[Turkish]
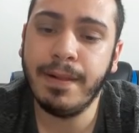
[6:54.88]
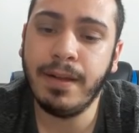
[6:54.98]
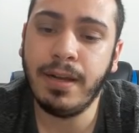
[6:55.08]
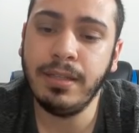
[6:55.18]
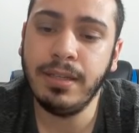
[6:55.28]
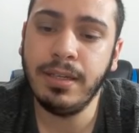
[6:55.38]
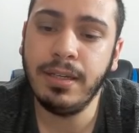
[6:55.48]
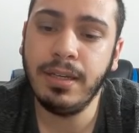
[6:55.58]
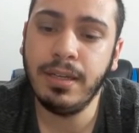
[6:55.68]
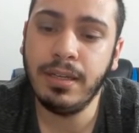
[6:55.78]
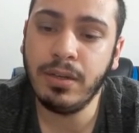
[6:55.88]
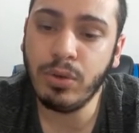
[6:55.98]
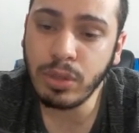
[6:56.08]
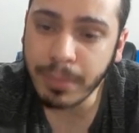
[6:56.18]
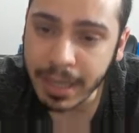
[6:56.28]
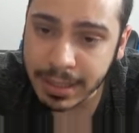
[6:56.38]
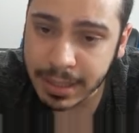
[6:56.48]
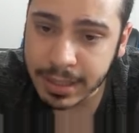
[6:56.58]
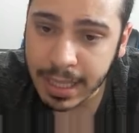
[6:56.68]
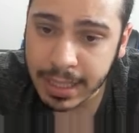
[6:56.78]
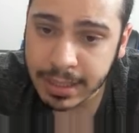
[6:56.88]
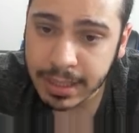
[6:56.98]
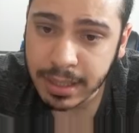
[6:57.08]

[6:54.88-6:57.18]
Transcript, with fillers: Al. Oğlum alın lan.